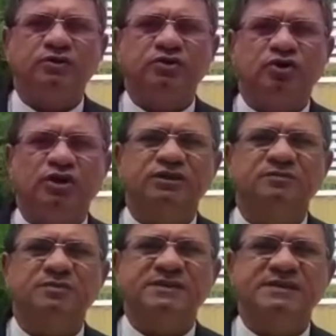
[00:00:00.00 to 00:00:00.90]
do Jordan
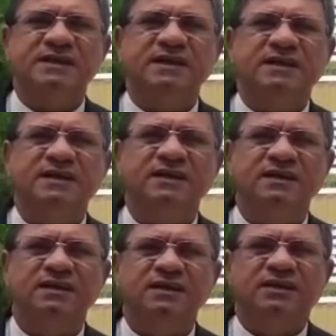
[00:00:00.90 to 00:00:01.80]
Bezerra,
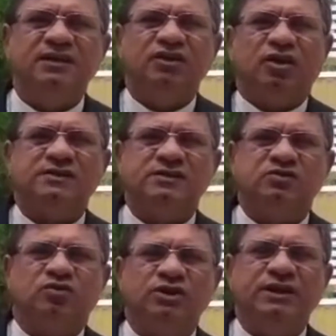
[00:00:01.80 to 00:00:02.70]
nossas
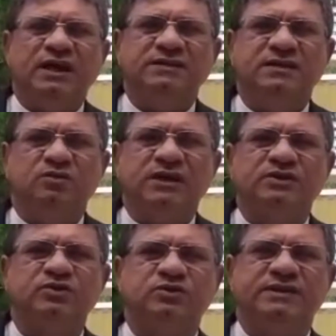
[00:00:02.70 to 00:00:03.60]
cordiais
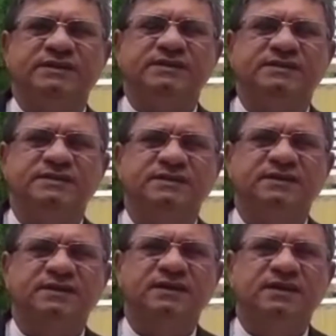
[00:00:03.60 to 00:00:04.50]
saudações.
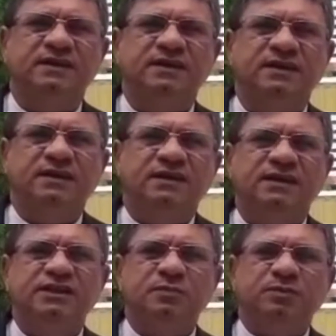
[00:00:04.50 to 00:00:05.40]

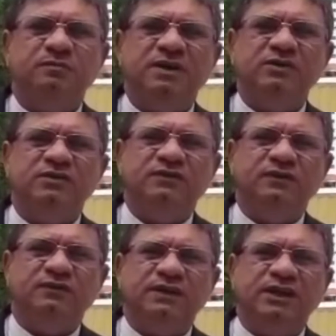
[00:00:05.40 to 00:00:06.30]
Neste primeiro de
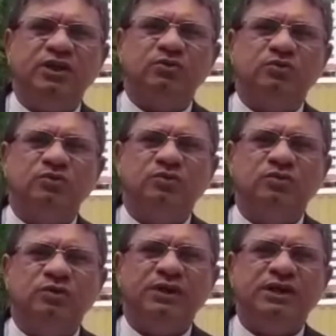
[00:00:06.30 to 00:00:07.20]
fevereiro,
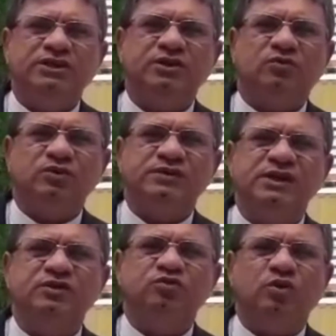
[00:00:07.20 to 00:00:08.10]
este
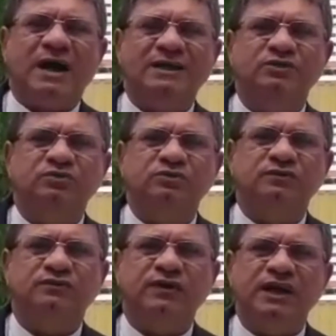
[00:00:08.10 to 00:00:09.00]
conceituado
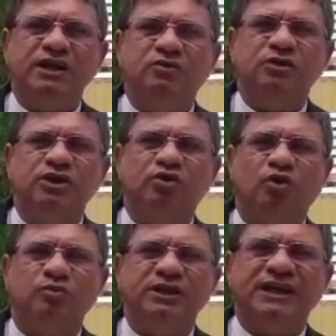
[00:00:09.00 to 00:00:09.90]
veículo de
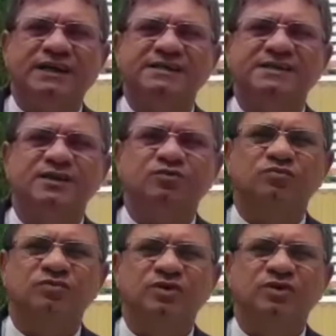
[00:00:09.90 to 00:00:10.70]
comunicação,